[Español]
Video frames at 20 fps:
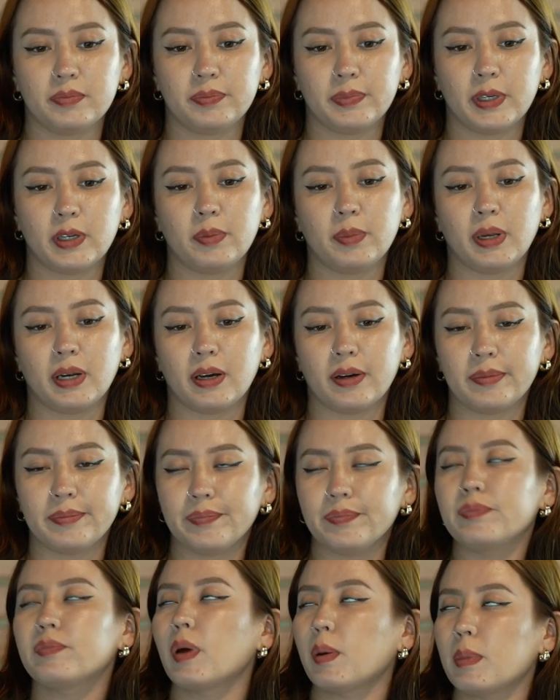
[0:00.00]
Pero mira,
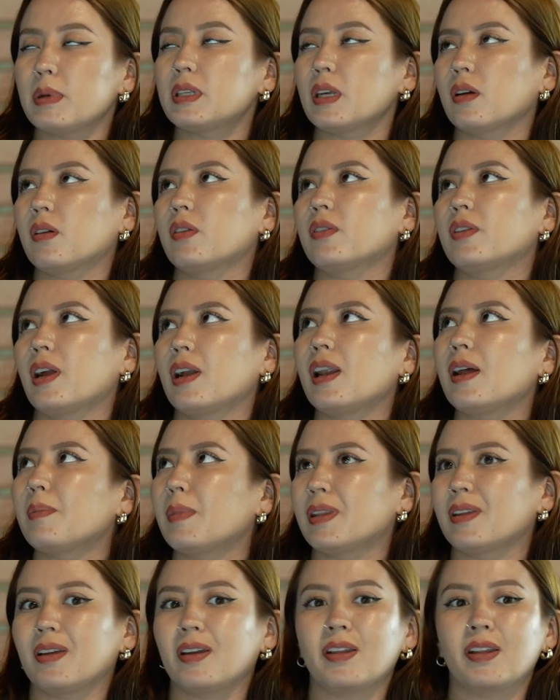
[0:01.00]
vamos a encontrar la
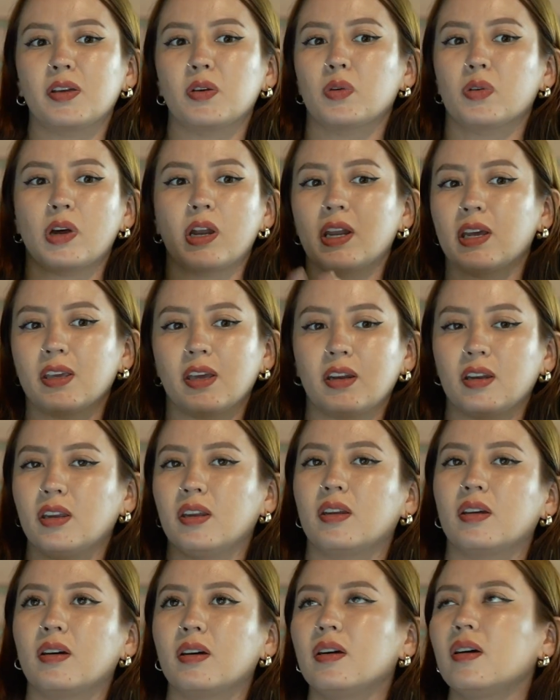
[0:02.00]
manera de ayudar a
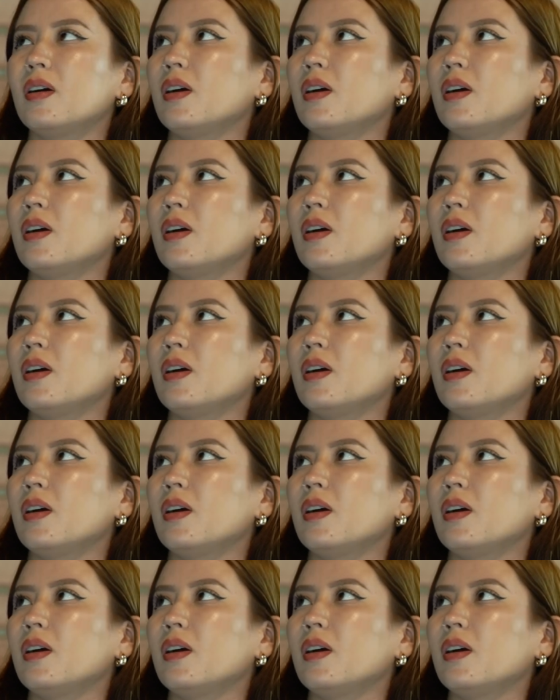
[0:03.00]
Yanina